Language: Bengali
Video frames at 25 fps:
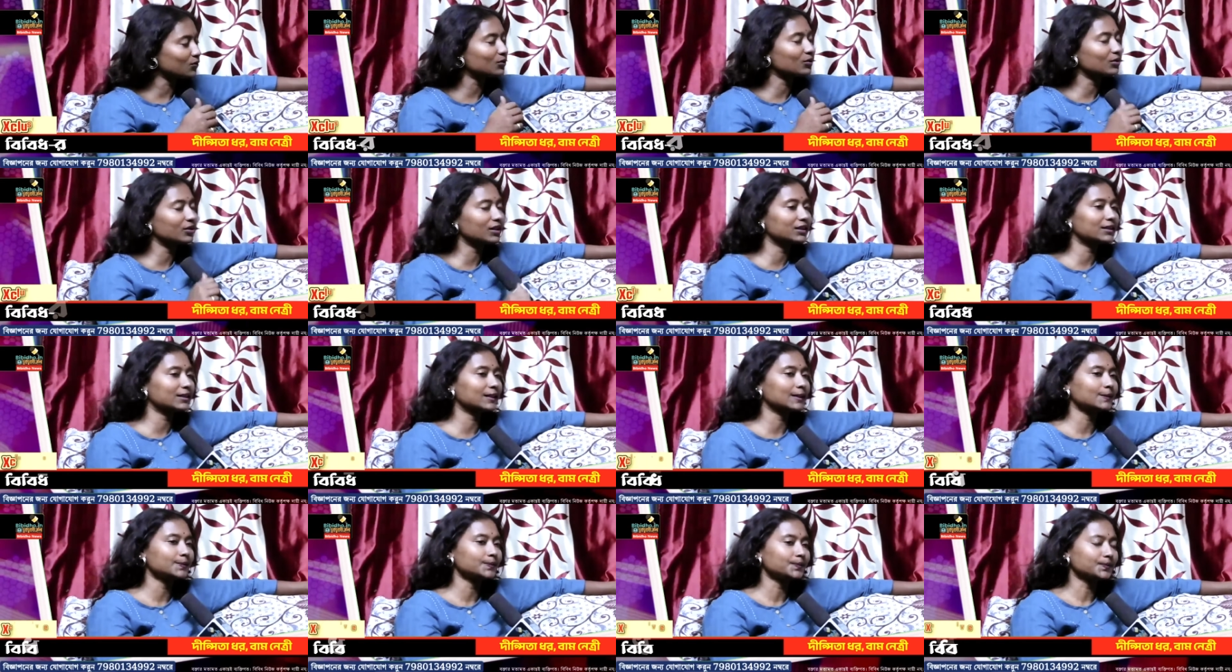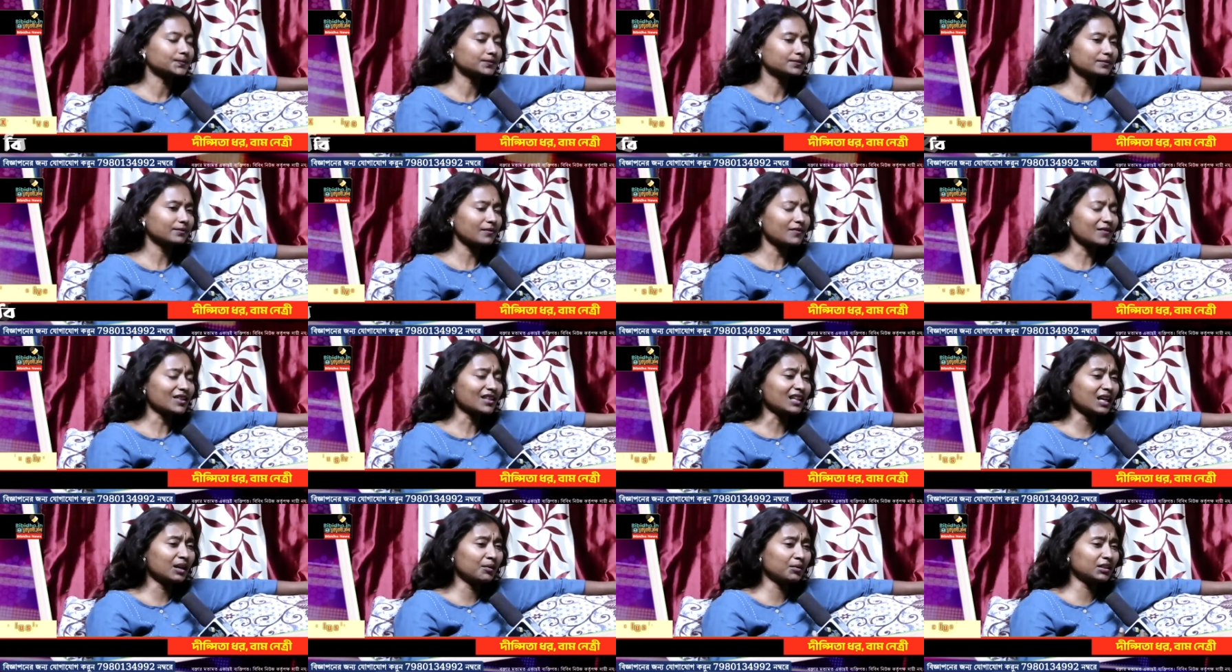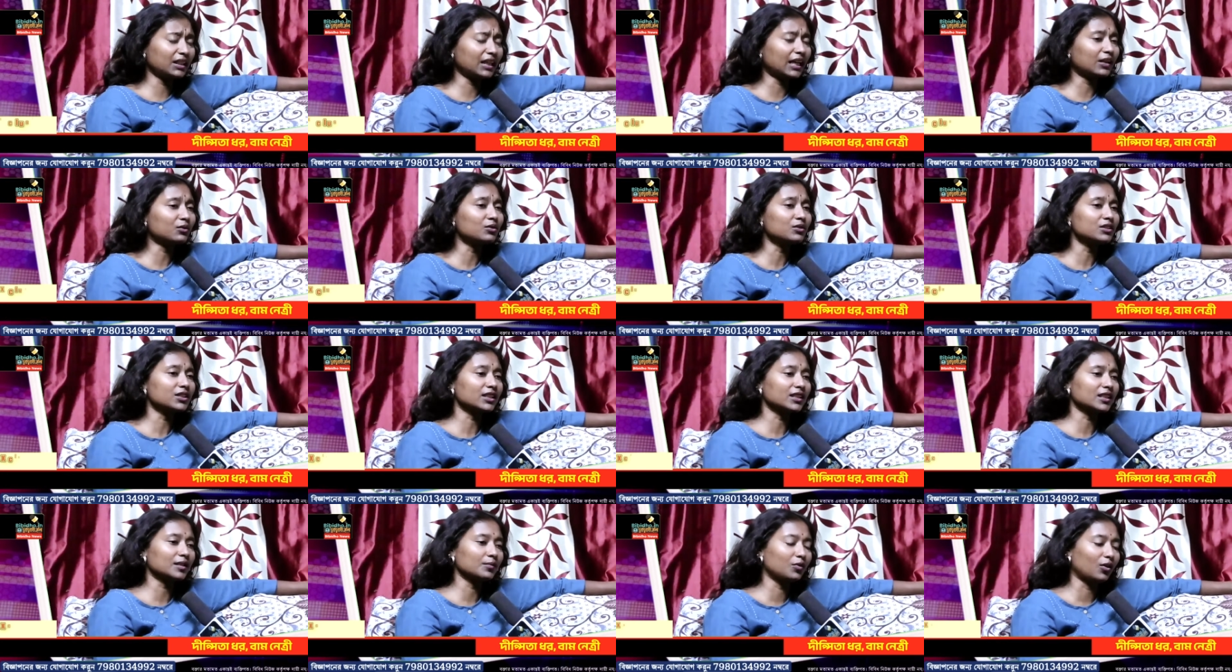শুরু হয়েছে আমাদের এখন
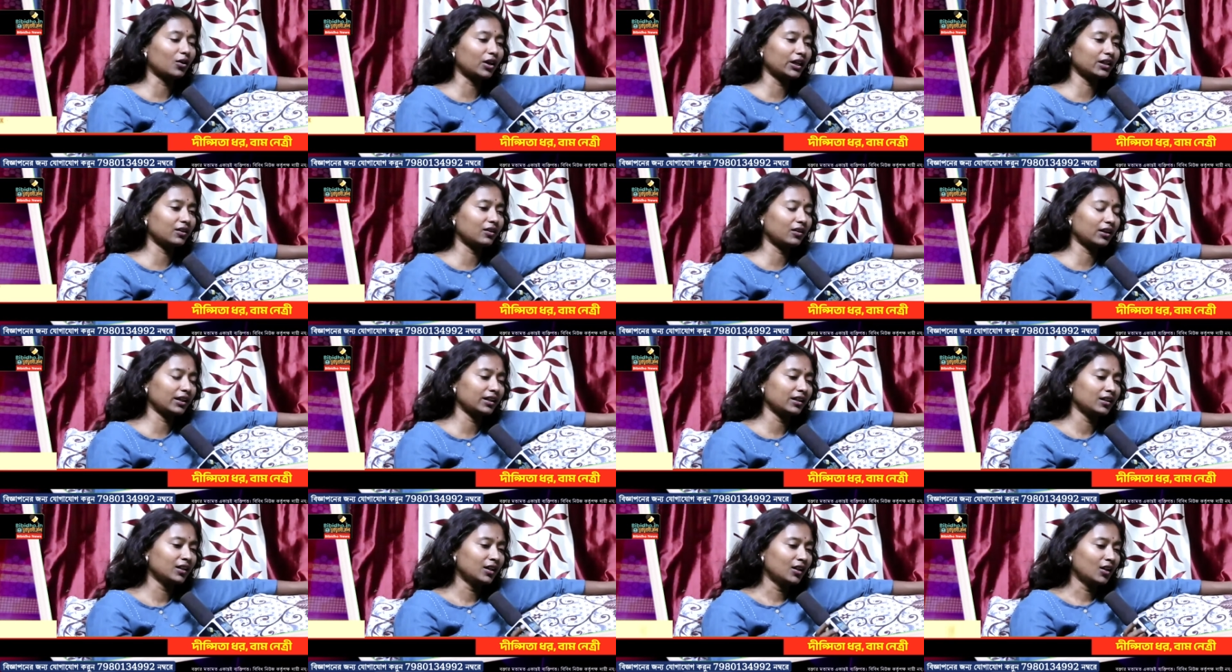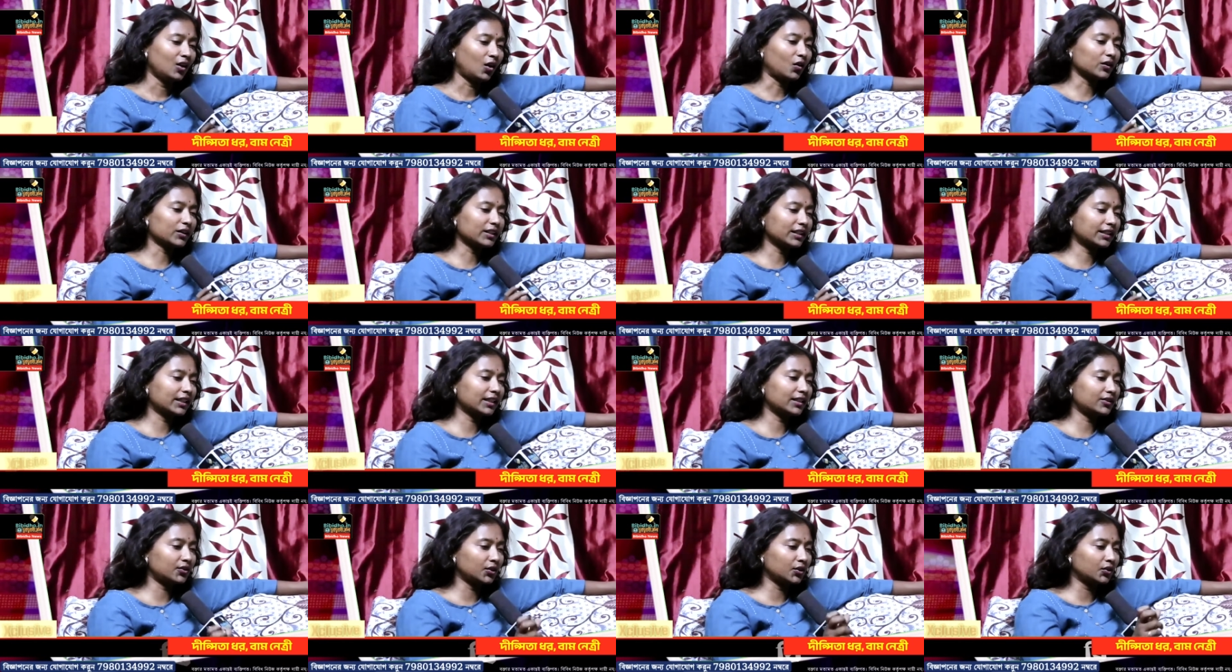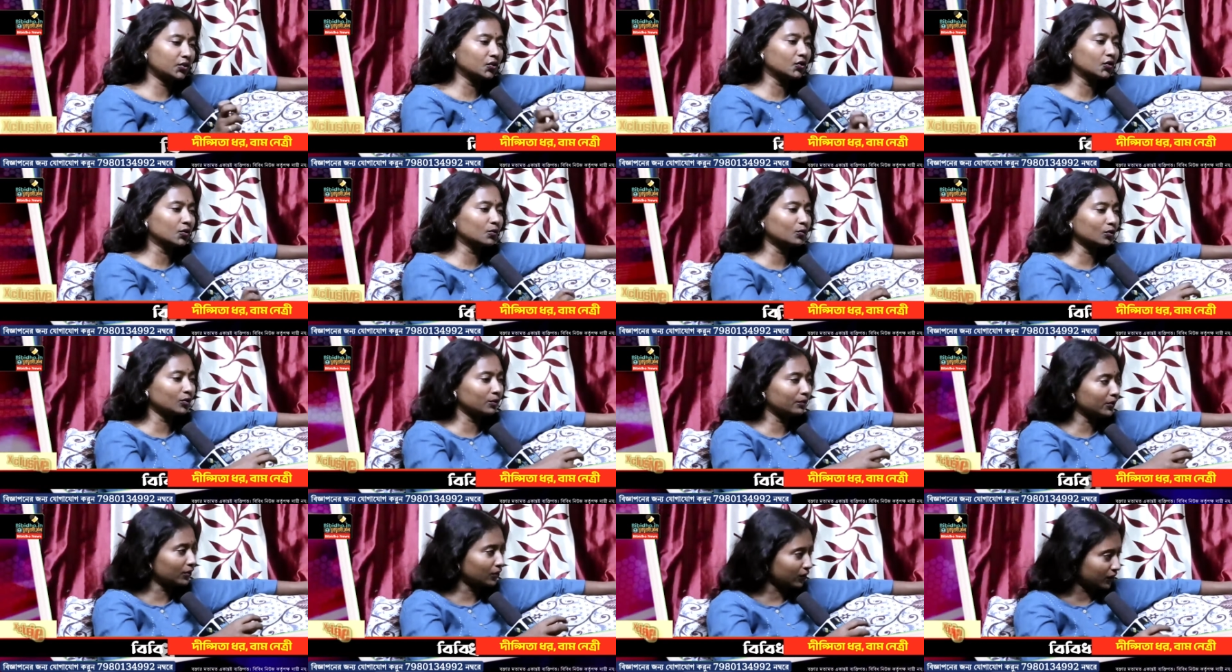যেটা ভয় হয় অনেক ক্ষেত্রে
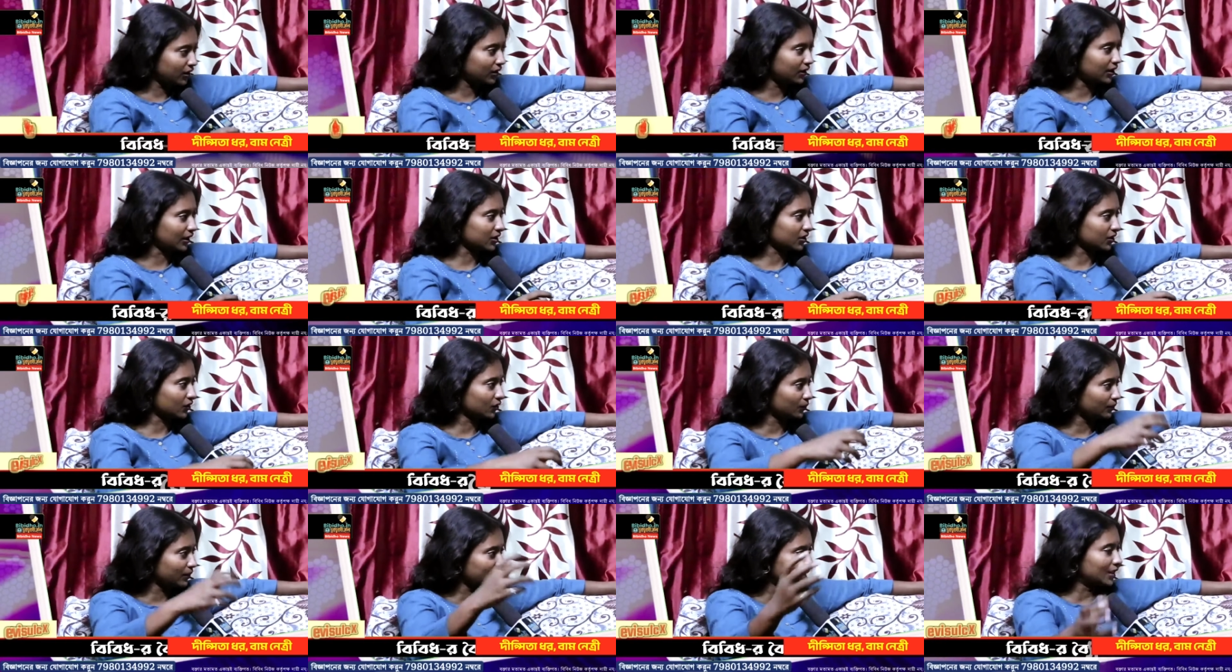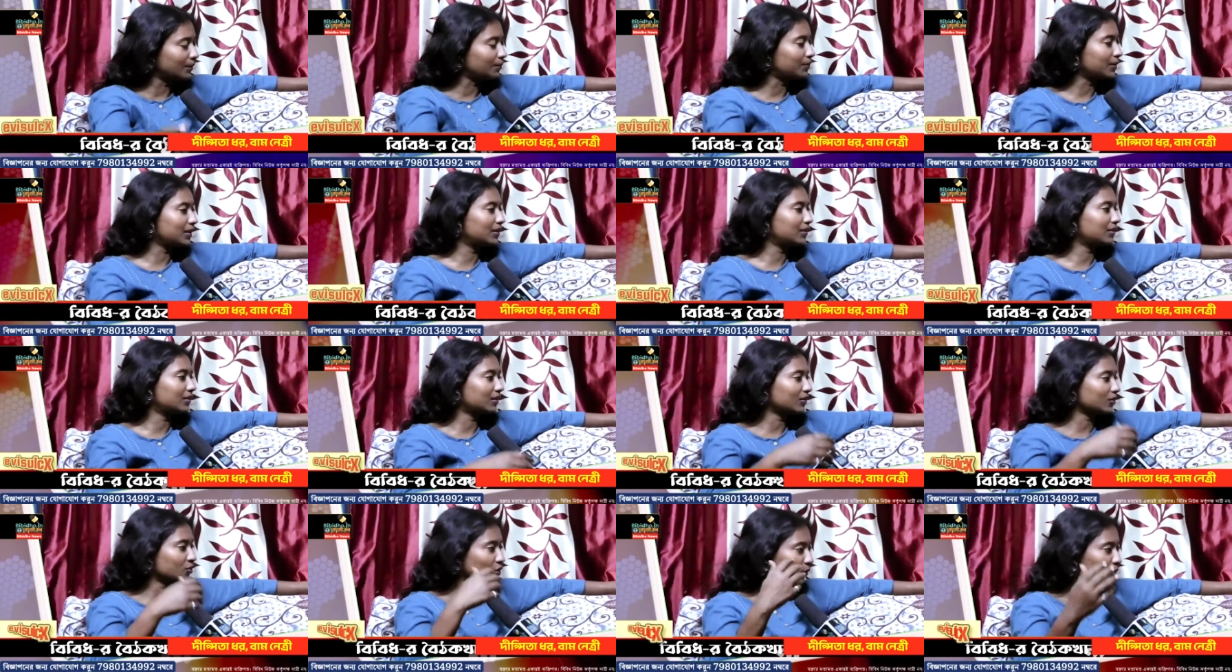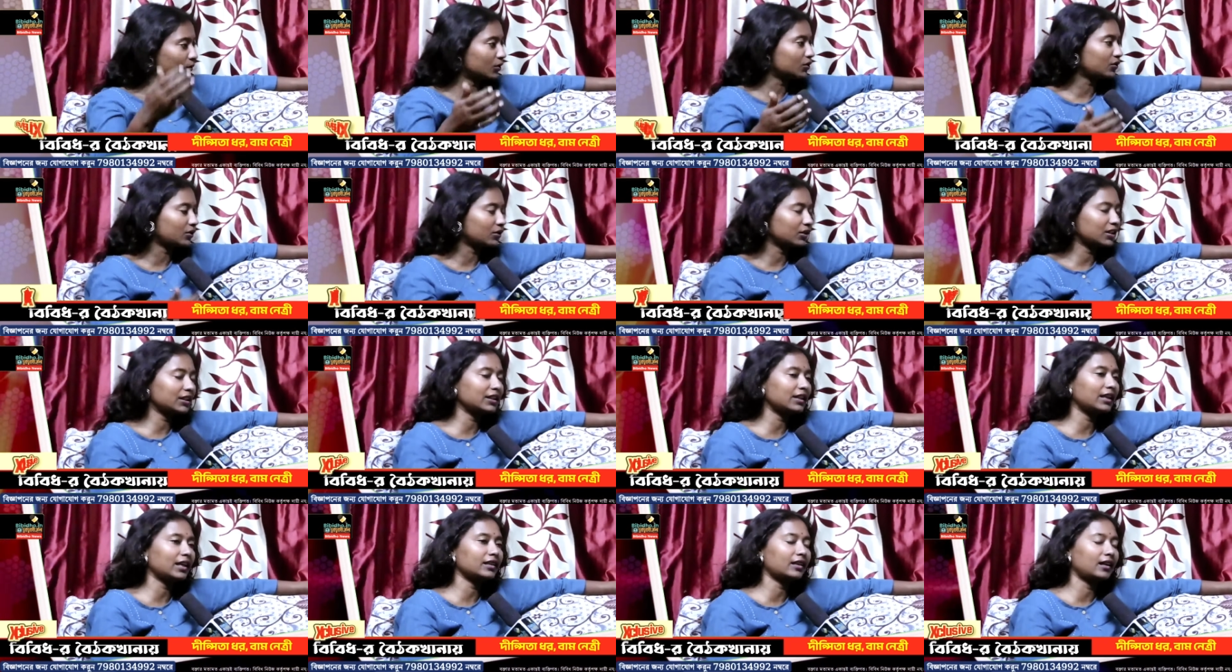তৃণমূল বিরোধিতা সে তো বিজেপির সমর্থনে
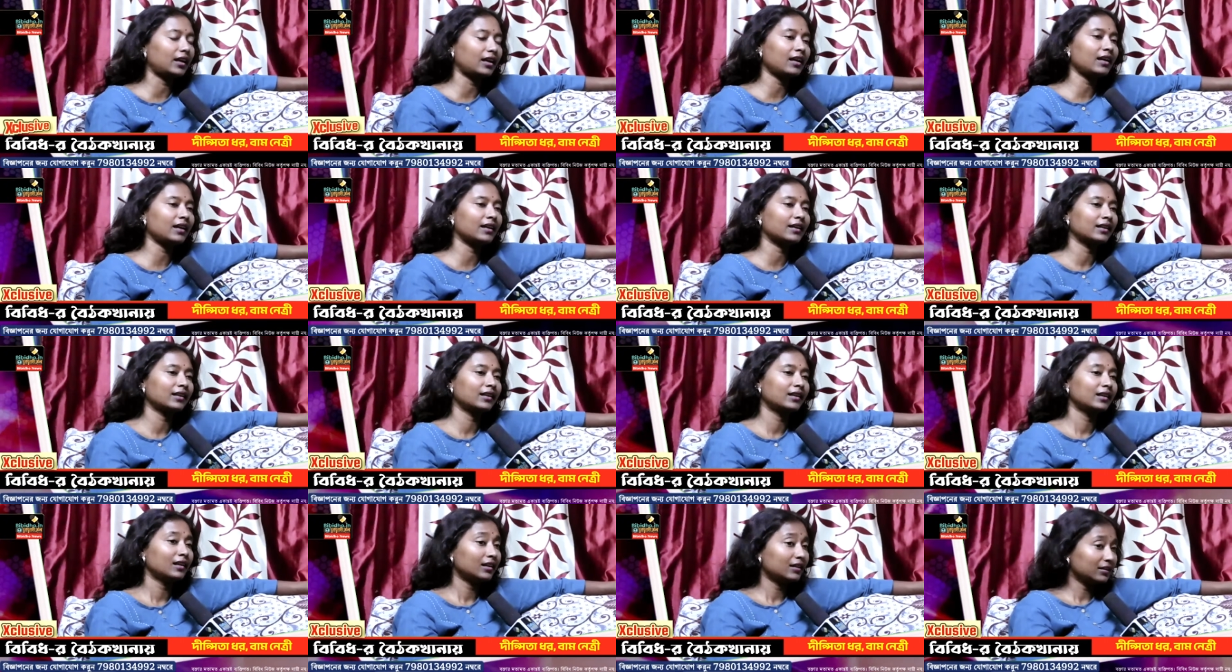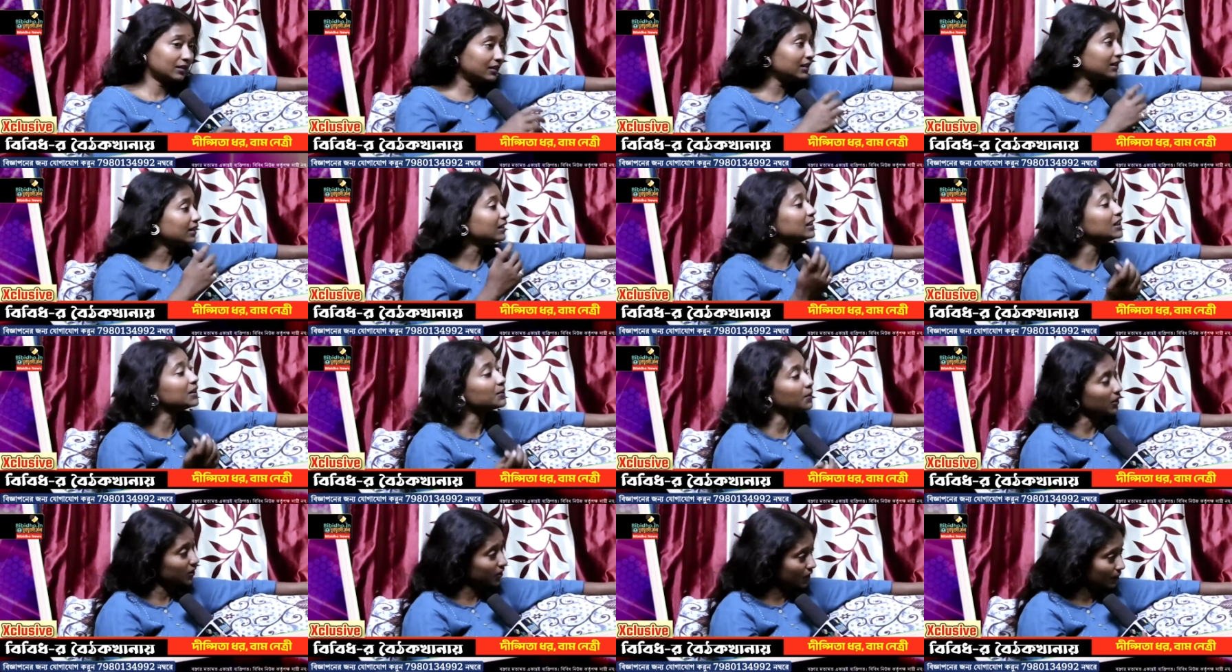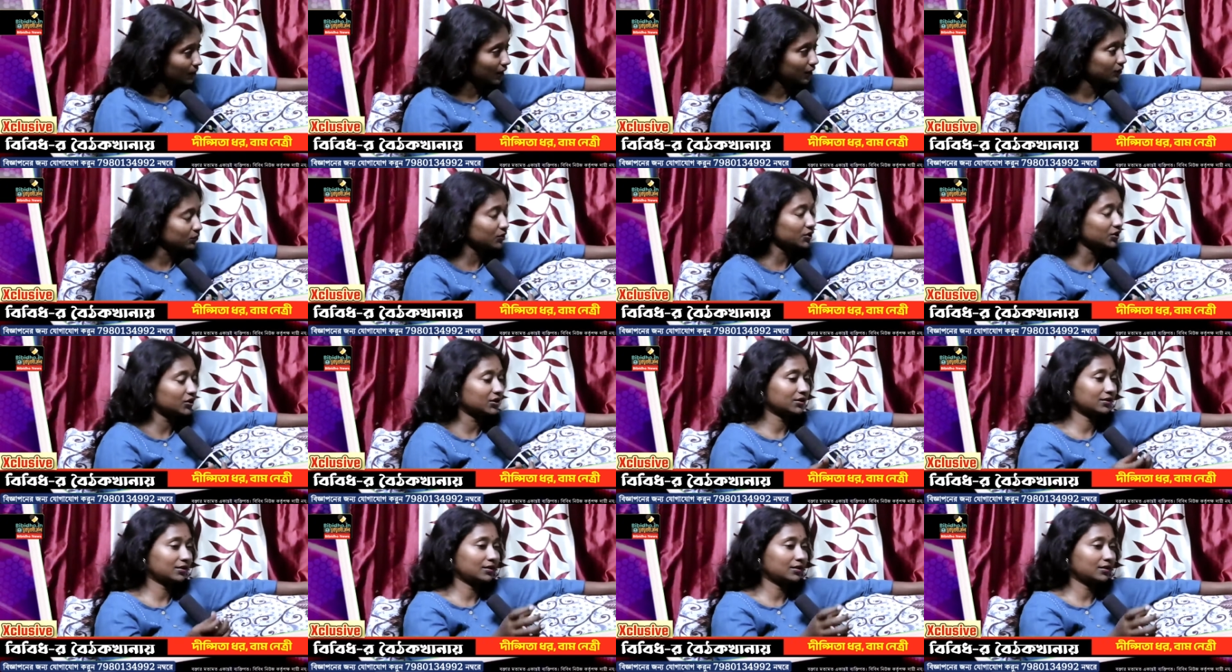গিয়ে দাঁড়ায় তিনি হিন্দিভাষী মানুষ